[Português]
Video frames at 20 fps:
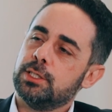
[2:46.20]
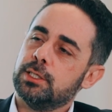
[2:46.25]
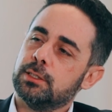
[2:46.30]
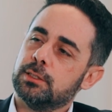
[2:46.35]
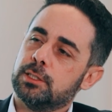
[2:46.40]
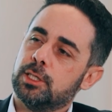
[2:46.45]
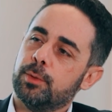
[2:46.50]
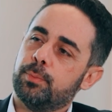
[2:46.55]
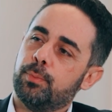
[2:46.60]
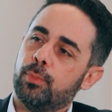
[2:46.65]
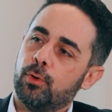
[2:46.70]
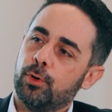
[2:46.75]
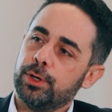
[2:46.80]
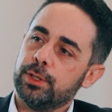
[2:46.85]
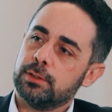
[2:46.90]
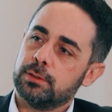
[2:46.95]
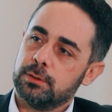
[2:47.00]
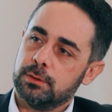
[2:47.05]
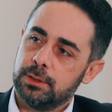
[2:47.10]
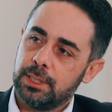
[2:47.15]
dias
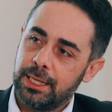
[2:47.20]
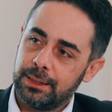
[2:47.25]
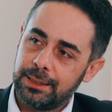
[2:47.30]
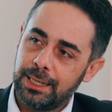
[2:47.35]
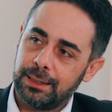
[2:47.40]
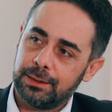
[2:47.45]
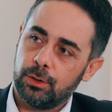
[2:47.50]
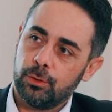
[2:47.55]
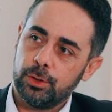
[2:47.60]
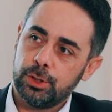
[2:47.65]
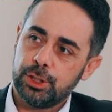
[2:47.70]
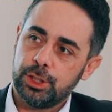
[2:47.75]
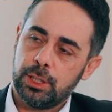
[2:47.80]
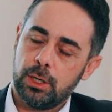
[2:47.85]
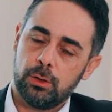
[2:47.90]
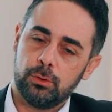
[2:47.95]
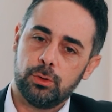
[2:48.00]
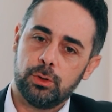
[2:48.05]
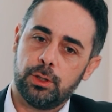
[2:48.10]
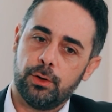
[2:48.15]
depois da data
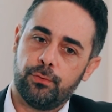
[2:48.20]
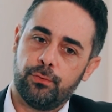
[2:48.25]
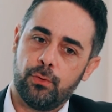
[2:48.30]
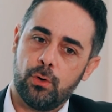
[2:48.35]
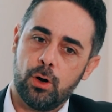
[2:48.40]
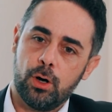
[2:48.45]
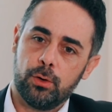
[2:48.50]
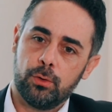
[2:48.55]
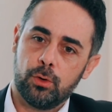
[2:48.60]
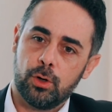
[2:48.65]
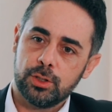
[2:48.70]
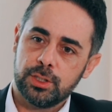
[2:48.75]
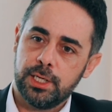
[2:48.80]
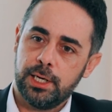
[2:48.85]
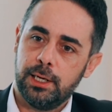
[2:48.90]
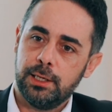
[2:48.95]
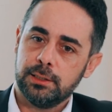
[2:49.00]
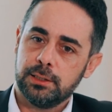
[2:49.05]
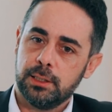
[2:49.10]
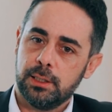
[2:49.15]
original do ET Fórum, nós
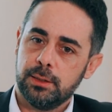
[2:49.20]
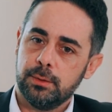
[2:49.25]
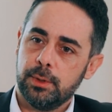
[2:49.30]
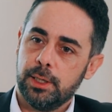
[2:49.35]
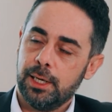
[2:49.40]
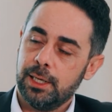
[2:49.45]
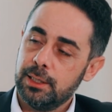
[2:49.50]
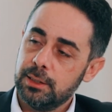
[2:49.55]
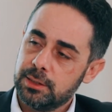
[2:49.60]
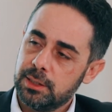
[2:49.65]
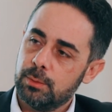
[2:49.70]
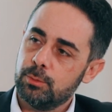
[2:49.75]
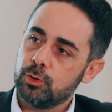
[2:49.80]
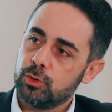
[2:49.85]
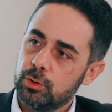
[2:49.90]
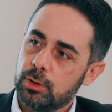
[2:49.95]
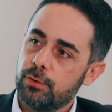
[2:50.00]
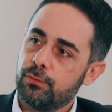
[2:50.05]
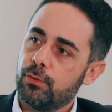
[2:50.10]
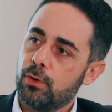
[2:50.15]
realiza,
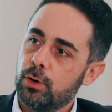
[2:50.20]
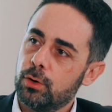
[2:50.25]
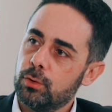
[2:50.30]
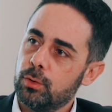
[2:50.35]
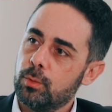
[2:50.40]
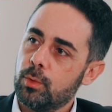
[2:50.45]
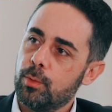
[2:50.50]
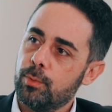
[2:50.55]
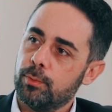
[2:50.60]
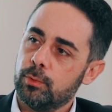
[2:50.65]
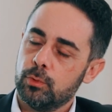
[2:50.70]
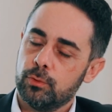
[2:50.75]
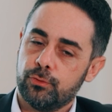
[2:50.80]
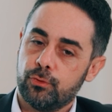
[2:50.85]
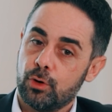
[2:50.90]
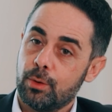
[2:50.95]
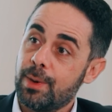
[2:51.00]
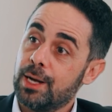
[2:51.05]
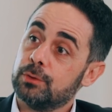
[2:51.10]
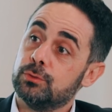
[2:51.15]
realizamos o ET Fórum num, num
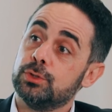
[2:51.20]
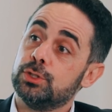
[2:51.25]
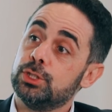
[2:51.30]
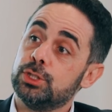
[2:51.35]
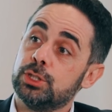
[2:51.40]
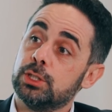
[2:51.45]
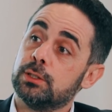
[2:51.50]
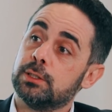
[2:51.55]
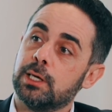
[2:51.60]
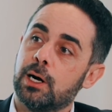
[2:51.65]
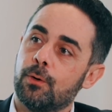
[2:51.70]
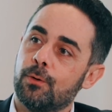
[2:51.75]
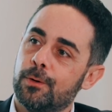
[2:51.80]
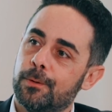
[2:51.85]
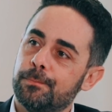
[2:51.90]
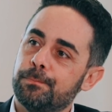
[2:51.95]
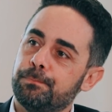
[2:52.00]
formato digital.